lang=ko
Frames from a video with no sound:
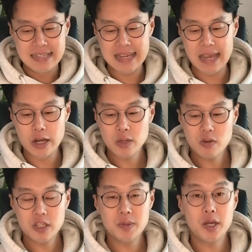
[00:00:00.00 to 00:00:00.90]
자 여기
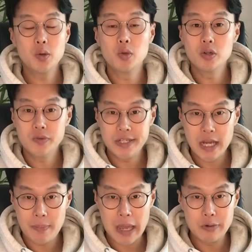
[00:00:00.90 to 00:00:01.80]
보시면 오늘
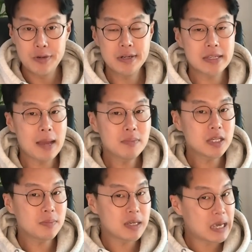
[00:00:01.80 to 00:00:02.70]
우리가 배울
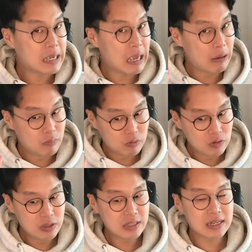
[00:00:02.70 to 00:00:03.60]
30개의
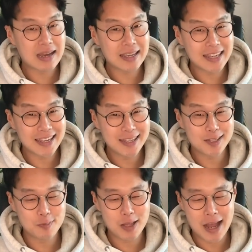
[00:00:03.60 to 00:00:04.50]
문장이
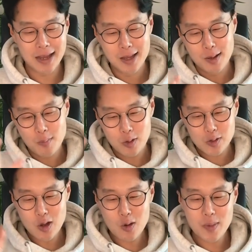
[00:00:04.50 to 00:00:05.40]
있습니다 뭐
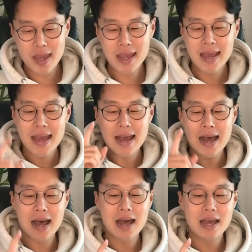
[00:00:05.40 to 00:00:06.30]
처음에
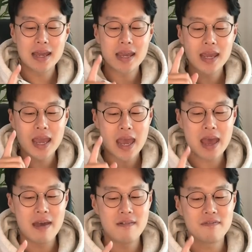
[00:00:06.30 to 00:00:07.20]
I
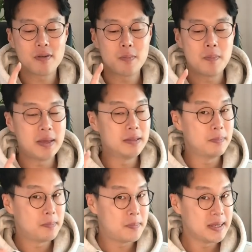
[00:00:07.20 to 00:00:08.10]
have
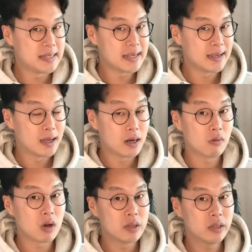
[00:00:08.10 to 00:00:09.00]
been busy
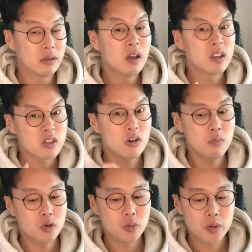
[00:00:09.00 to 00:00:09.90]
라고 하는
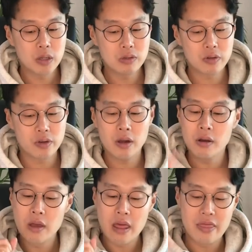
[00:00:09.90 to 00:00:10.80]
처음 보는 표현도
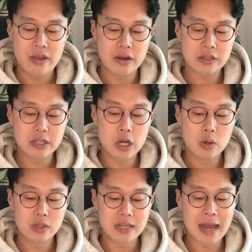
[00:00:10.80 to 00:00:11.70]
있고요. There's
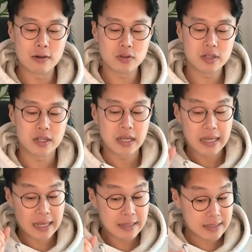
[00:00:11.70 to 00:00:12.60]
no doubt.
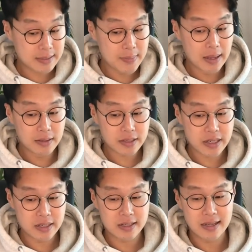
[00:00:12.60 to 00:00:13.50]
It smells
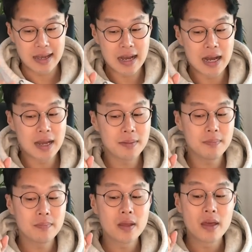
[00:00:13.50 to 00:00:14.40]
good.
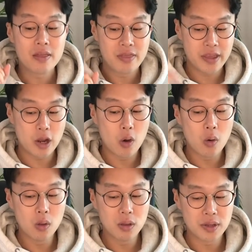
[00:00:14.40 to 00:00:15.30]
I'm the
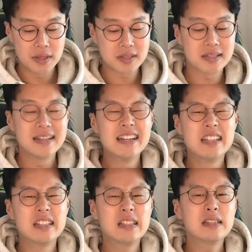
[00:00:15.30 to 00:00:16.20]
oldest.
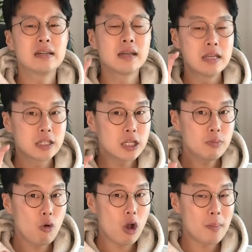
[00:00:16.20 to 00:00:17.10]
등등
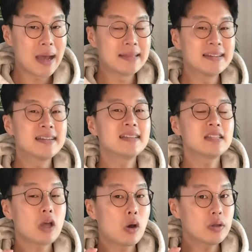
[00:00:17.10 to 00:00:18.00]
쓸모가 많은
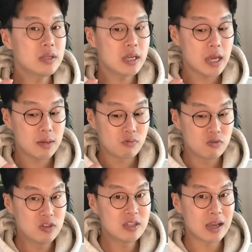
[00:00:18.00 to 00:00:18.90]
30개의
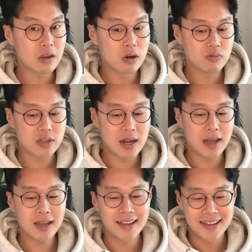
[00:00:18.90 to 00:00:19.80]
문장
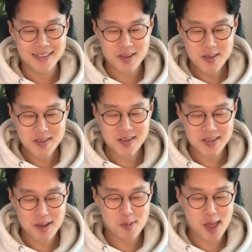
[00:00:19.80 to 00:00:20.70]
여러분이랑
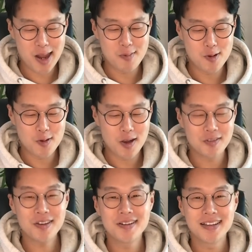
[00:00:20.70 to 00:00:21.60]
천천히 한번 알아보려고
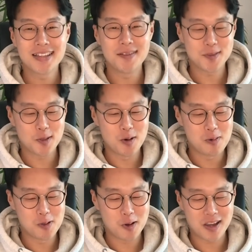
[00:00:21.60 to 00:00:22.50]
하고요. 다음 장 넘어가
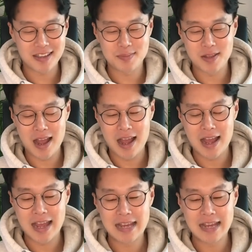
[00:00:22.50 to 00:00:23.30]
보도록 하겠습니다.